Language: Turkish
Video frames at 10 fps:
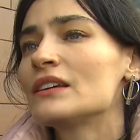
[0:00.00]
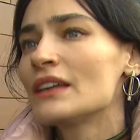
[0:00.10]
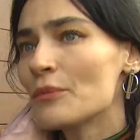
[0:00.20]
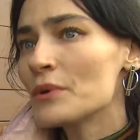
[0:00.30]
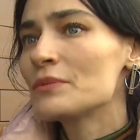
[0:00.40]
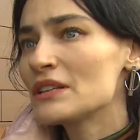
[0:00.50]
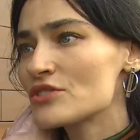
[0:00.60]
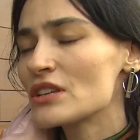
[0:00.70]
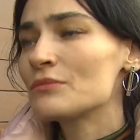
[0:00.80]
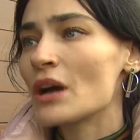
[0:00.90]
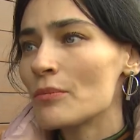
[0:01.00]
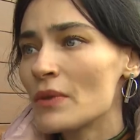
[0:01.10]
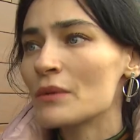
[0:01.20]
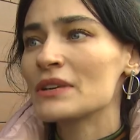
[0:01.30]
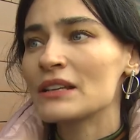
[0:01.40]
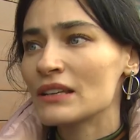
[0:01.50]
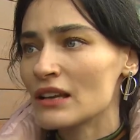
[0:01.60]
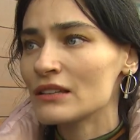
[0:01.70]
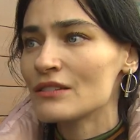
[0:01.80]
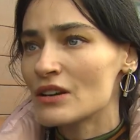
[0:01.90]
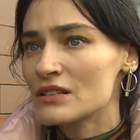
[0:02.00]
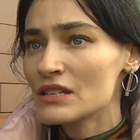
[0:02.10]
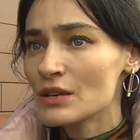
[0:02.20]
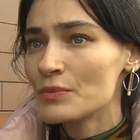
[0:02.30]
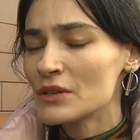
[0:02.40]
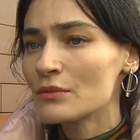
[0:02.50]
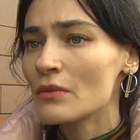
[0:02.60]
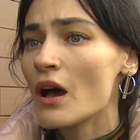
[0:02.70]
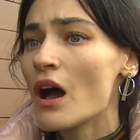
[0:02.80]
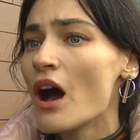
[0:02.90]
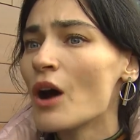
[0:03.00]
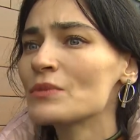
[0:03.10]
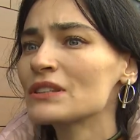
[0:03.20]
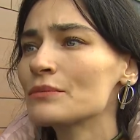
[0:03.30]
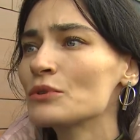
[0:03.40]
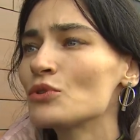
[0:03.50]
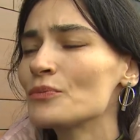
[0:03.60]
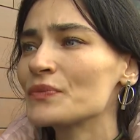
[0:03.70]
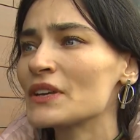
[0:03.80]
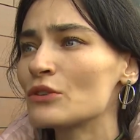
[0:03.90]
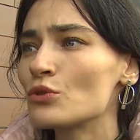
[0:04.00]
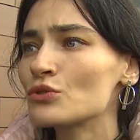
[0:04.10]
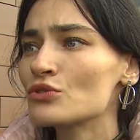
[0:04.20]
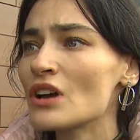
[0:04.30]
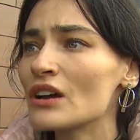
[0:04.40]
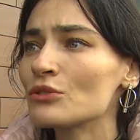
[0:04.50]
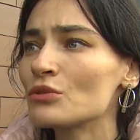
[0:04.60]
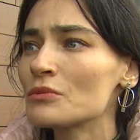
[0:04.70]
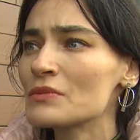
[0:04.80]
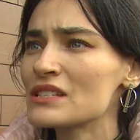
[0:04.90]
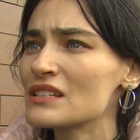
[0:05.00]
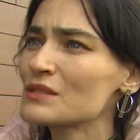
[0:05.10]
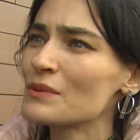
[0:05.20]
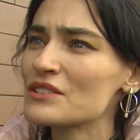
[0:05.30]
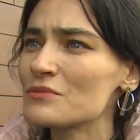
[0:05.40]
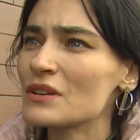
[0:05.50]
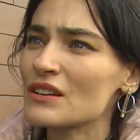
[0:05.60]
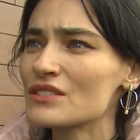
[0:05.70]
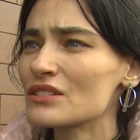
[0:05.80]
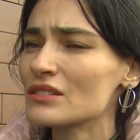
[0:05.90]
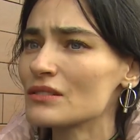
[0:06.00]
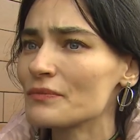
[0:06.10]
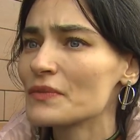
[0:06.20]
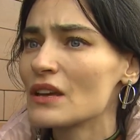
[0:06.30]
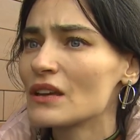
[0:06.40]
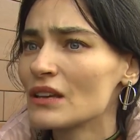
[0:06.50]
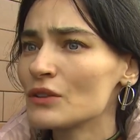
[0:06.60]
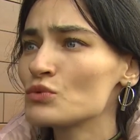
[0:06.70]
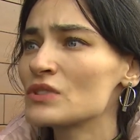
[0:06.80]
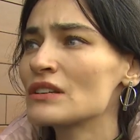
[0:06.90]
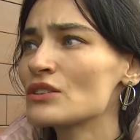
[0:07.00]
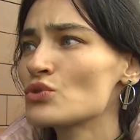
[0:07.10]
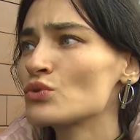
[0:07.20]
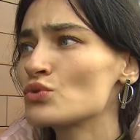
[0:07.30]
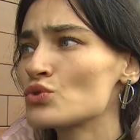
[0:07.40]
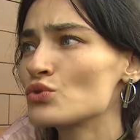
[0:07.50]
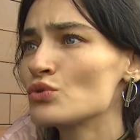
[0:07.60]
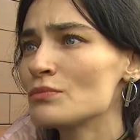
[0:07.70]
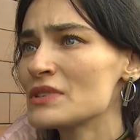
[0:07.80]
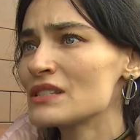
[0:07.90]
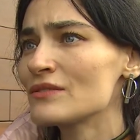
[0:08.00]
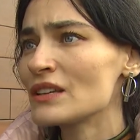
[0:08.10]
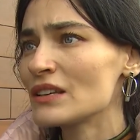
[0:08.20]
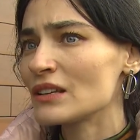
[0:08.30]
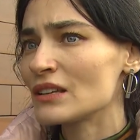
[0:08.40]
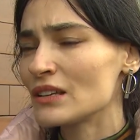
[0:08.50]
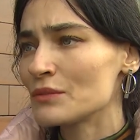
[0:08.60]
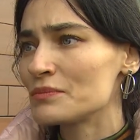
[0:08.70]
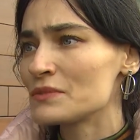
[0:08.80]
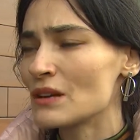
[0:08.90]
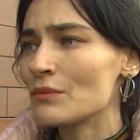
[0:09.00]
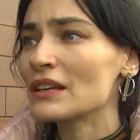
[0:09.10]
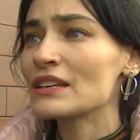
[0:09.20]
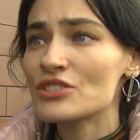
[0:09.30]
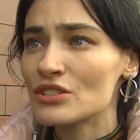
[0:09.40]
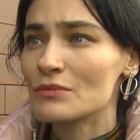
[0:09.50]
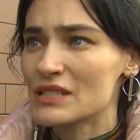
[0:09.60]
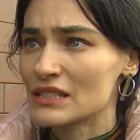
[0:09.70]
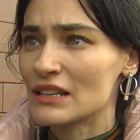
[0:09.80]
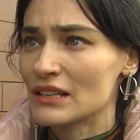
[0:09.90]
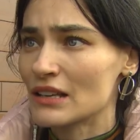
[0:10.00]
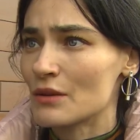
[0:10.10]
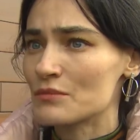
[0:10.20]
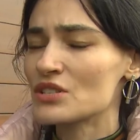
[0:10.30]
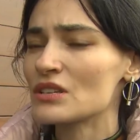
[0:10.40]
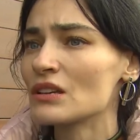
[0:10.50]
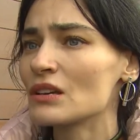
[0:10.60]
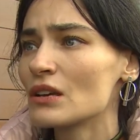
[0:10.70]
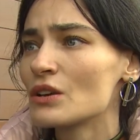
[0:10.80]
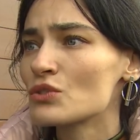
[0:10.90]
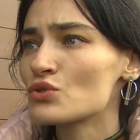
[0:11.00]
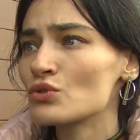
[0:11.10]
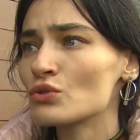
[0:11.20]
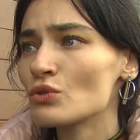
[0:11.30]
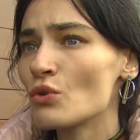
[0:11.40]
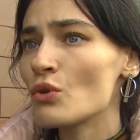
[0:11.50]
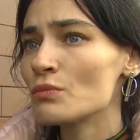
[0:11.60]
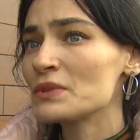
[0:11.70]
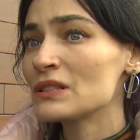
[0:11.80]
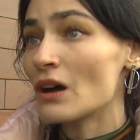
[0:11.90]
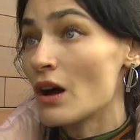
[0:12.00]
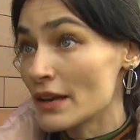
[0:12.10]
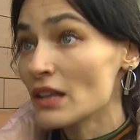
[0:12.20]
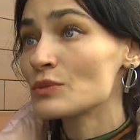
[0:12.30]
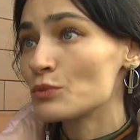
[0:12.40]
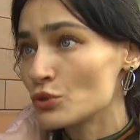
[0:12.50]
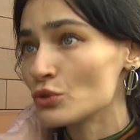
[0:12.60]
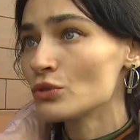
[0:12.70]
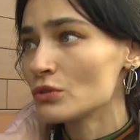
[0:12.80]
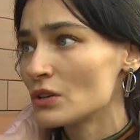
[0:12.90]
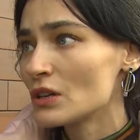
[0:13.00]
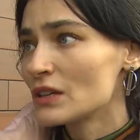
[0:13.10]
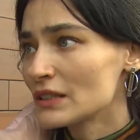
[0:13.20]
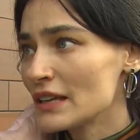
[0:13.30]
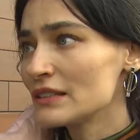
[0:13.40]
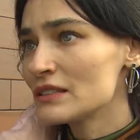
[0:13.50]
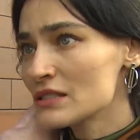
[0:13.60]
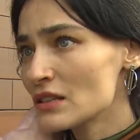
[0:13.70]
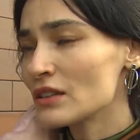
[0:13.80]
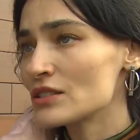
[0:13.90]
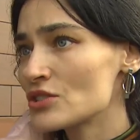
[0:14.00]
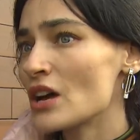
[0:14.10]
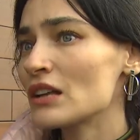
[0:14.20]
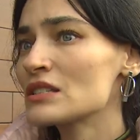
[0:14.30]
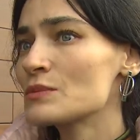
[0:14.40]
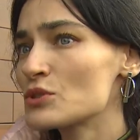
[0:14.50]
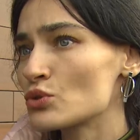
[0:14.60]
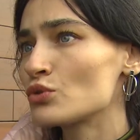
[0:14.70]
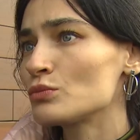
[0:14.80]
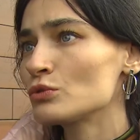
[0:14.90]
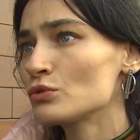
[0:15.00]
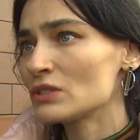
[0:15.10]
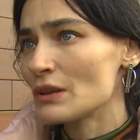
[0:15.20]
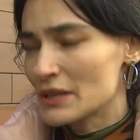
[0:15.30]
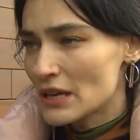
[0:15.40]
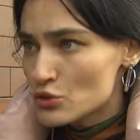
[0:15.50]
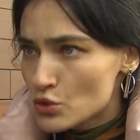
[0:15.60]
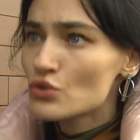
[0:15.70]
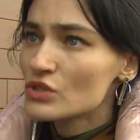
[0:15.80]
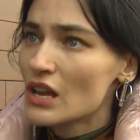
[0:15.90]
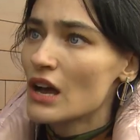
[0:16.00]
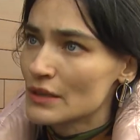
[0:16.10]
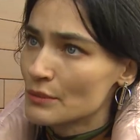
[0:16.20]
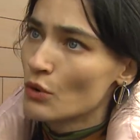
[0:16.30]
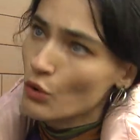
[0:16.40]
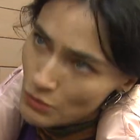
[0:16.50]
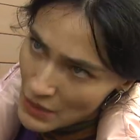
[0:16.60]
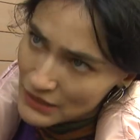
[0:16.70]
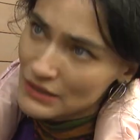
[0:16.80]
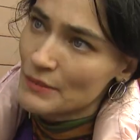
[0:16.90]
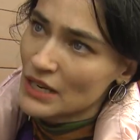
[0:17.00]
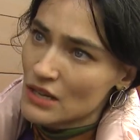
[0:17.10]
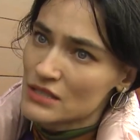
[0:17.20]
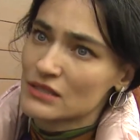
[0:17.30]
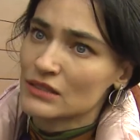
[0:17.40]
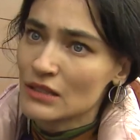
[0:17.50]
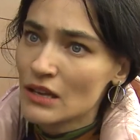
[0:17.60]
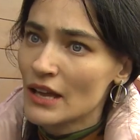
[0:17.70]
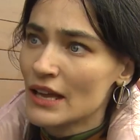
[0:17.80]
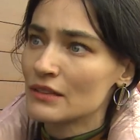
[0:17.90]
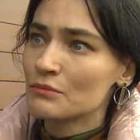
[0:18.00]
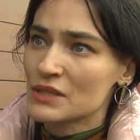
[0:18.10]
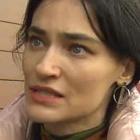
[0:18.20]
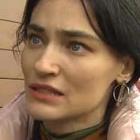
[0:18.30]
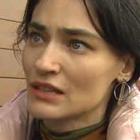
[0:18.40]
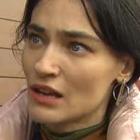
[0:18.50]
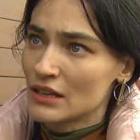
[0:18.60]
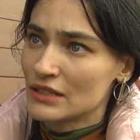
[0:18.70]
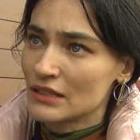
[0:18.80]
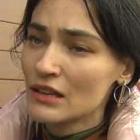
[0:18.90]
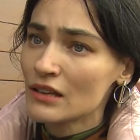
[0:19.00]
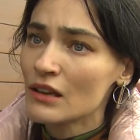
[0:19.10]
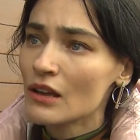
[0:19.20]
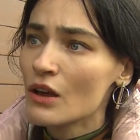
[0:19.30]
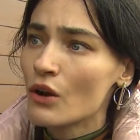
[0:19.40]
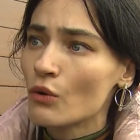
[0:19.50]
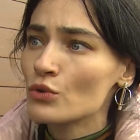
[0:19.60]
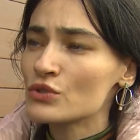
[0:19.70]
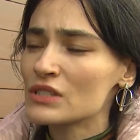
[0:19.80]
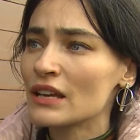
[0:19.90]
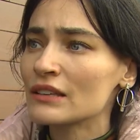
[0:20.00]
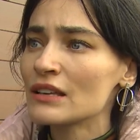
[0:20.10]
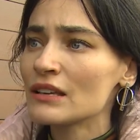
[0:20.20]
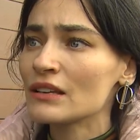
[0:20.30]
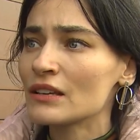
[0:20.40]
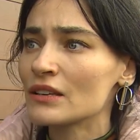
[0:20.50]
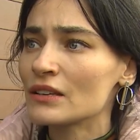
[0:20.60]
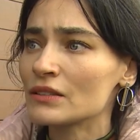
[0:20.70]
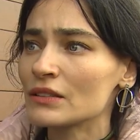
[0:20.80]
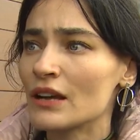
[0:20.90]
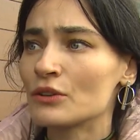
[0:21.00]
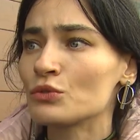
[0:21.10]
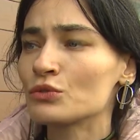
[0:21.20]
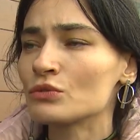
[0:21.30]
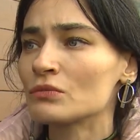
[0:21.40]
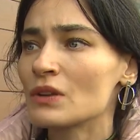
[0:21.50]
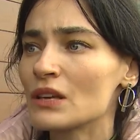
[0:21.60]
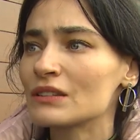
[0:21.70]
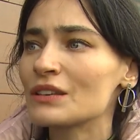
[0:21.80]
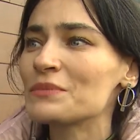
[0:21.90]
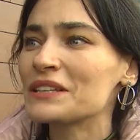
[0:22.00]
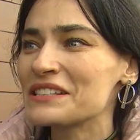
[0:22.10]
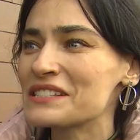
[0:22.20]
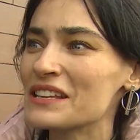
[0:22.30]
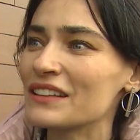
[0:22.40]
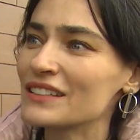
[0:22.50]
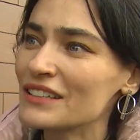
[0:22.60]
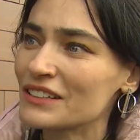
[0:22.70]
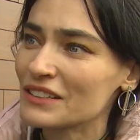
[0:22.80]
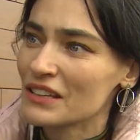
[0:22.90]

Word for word: yapabileceğim, yapmam gereken ne varsa yaparım. Ama tabii o e, koruyucu aile olma meselesi bence birazcık da e, üzerine çok düşünülmesi ve e, zaman geçirilmesi gereken bir şey. Çünkü o bir hayat boyu kendinize adayacağınız bir sorumluluk demek. Yani çocuk sahibi olmak demek aslında en basit haliyle. O yüzden de e, yani onu tabii ki insan ilk